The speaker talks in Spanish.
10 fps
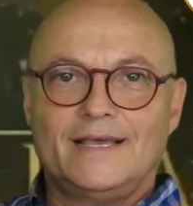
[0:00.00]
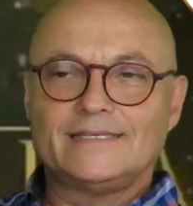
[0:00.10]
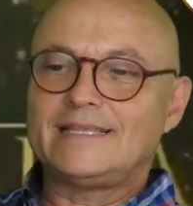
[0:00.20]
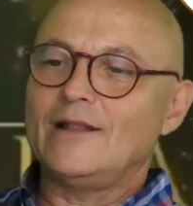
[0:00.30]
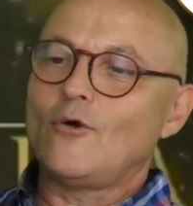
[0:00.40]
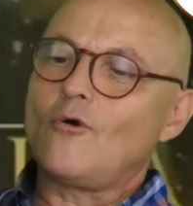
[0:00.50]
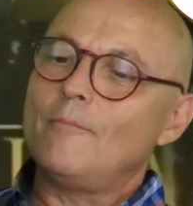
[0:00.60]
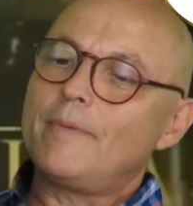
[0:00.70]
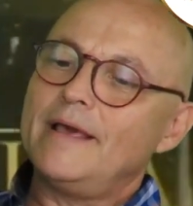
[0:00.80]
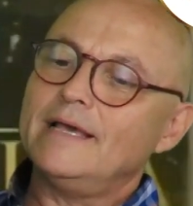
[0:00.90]
Este lo
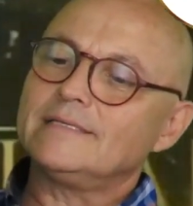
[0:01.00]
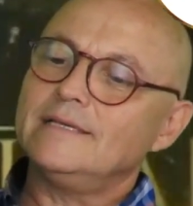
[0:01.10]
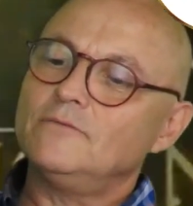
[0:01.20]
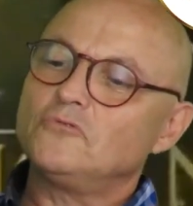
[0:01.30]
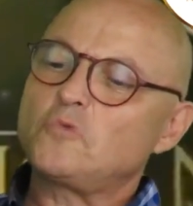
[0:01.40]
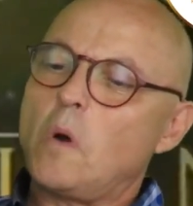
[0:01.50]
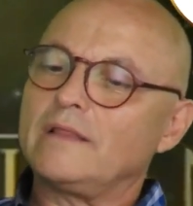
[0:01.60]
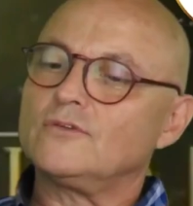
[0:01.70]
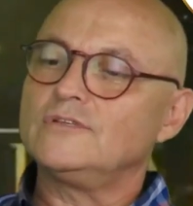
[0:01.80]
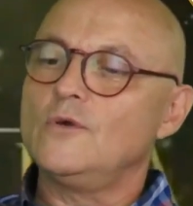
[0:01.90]
compré hace unos
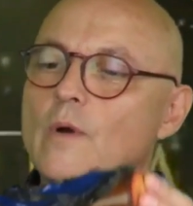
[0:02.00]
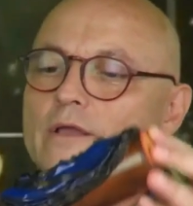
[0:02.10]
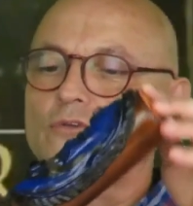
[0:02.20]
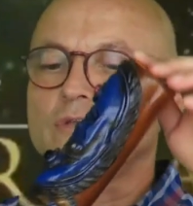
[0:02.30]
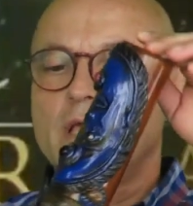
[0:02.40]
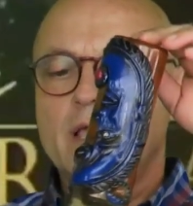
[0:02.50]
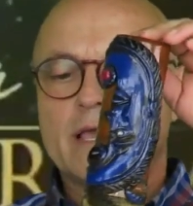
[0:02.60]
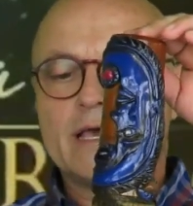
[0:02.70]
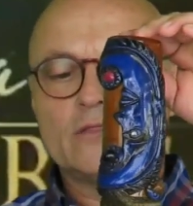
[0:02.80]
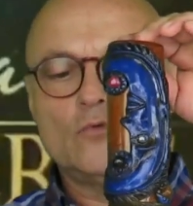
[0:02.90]
4 o 5
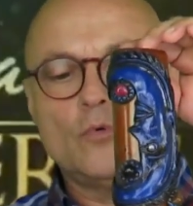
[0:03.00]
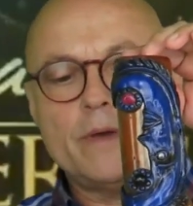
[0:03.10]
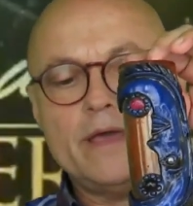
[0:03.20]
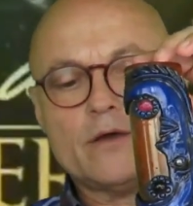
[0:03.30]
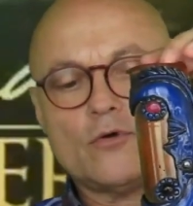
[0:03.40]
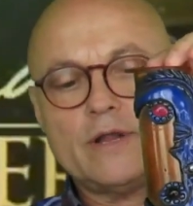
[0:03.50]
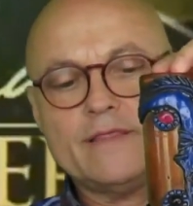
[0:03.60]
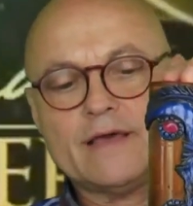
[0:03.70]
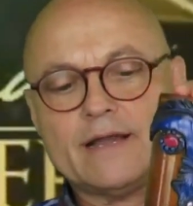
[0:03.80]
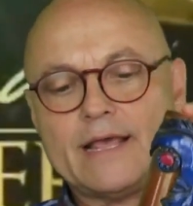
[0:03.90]
años que anduve con
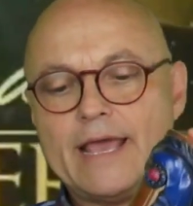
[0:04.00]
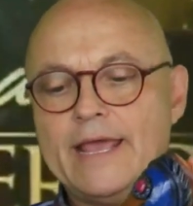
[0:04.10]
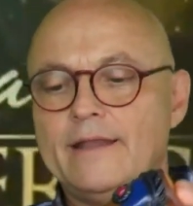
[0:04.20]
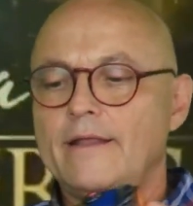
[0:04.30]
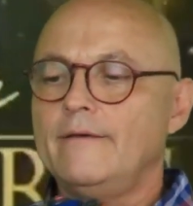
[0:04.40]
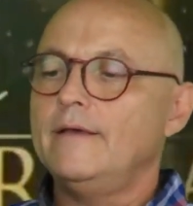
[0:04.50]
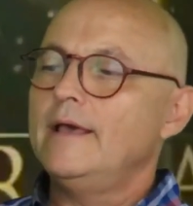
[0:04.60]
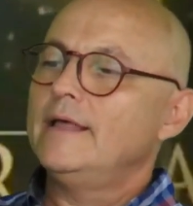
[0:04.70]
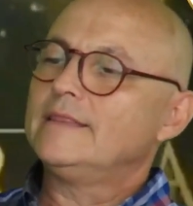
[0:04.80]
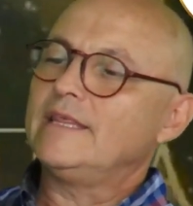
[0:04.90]
Edgar en
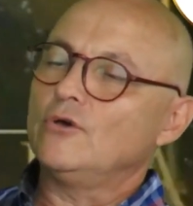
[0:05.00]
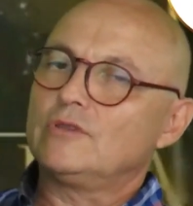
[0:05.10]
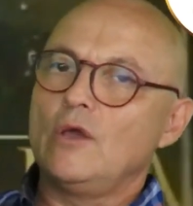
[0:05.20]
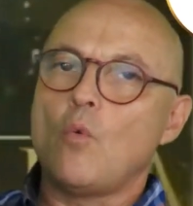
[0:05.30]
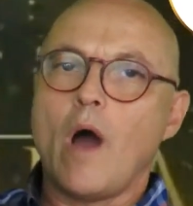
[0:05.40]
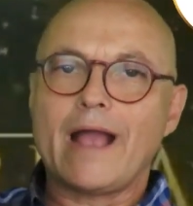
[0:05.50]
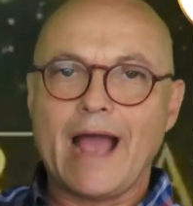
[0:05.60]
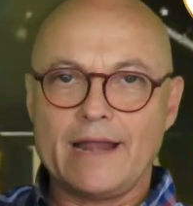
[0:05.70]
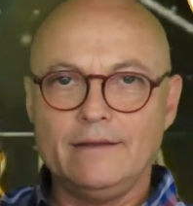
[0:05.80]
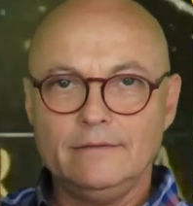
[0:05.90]

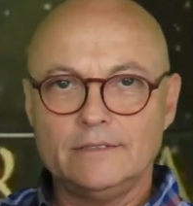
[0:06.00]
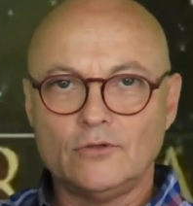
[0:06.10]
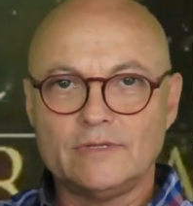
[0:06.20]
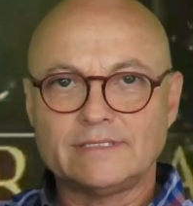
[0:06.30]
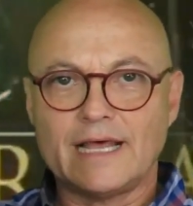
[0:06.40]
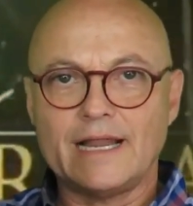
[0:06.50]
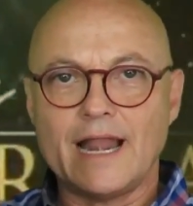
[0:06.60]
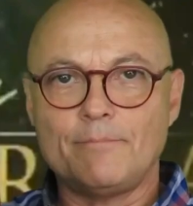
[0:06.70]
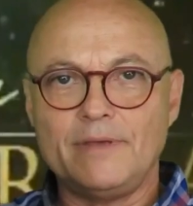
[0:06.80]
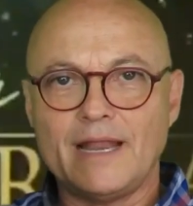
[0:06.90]
Teotihuacán, en donde están
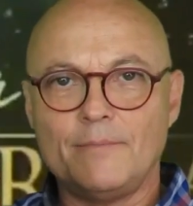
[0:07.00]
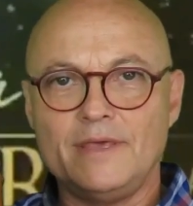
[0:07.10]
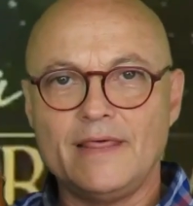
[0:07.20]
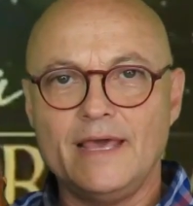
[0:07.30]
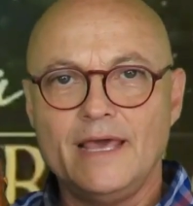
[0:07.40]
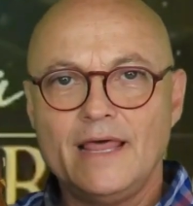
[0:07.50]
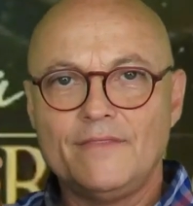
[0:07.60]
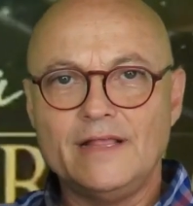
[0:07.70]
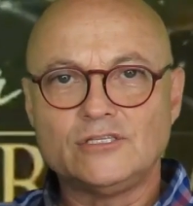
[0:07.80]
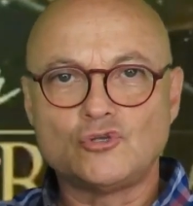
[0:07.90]
la pirámide
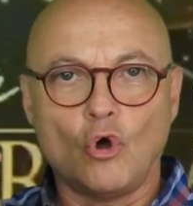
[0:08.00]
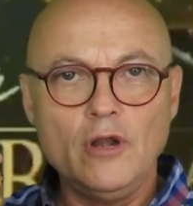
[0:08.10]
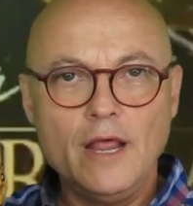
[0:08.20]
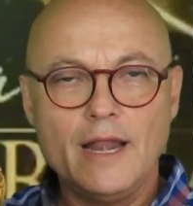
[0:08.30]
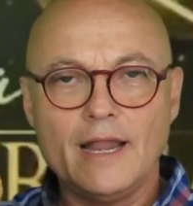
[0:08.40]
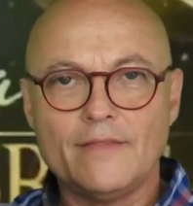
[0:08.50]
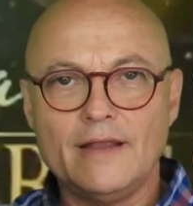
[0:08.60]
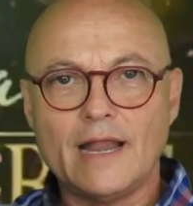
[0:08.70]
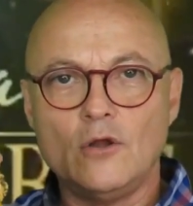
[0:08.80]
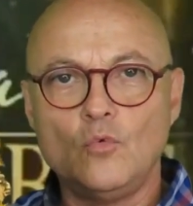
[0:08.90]
del Sol, la
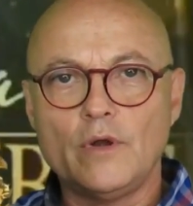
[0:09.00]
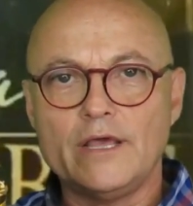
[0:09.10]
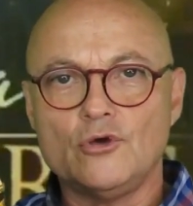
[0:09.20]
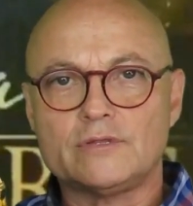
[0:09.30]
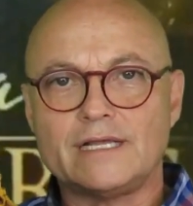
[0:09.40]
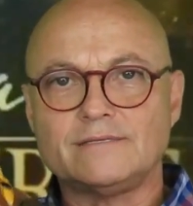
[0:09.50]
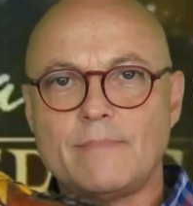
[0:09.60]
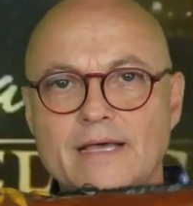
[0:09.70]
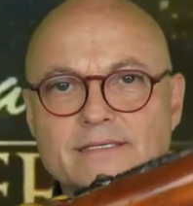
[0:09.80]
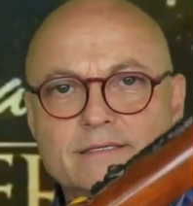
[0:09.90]
de la Luna y otras
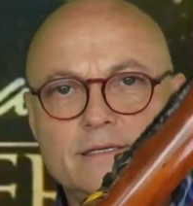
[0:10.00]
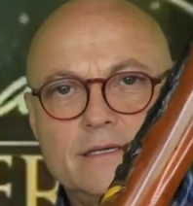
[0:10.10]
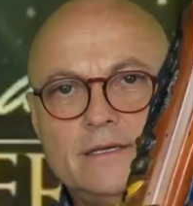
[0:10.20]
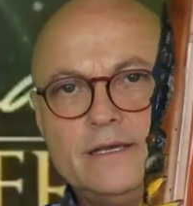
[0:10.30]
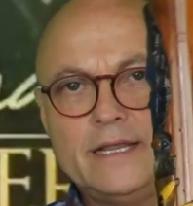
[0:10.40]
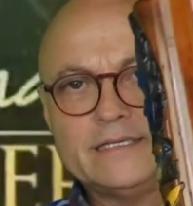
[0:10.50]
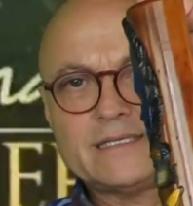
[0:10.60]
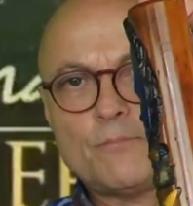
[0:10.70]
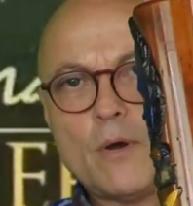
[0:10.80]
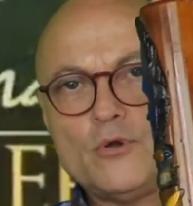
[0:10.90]
más, en
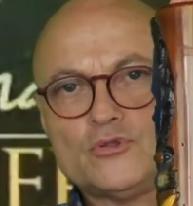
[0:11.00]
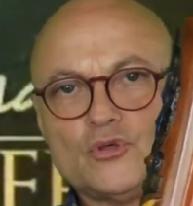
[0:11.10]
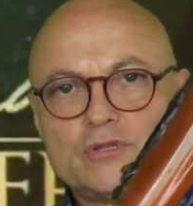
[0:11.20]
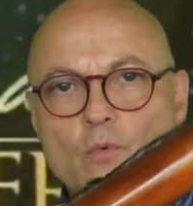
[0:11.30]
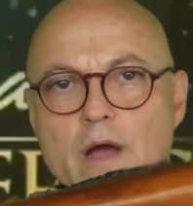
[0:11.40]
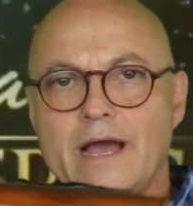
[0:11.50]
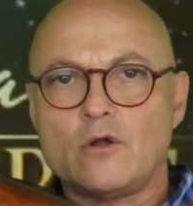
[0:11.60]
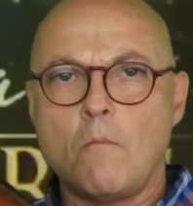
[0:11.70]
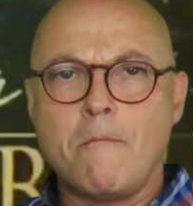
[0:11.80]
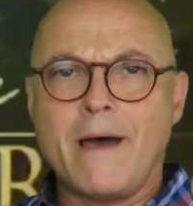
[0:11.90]
este pueblo
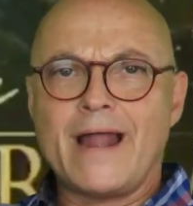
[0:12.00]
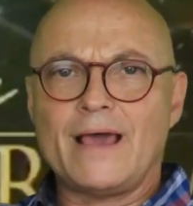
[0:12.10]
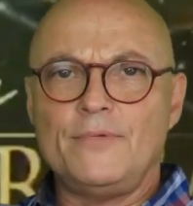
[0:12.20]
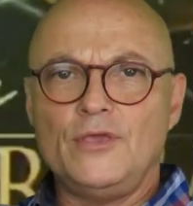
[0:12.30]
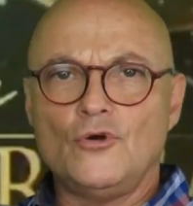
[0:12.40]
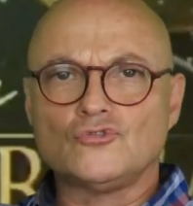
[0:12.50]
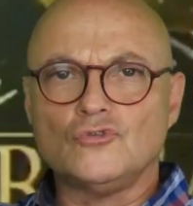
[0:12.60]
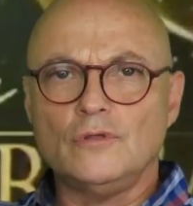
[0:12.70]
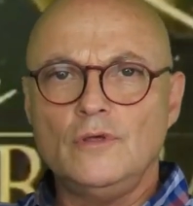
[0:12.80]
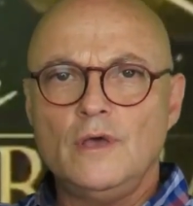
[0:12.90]
teotihuacano maravilloso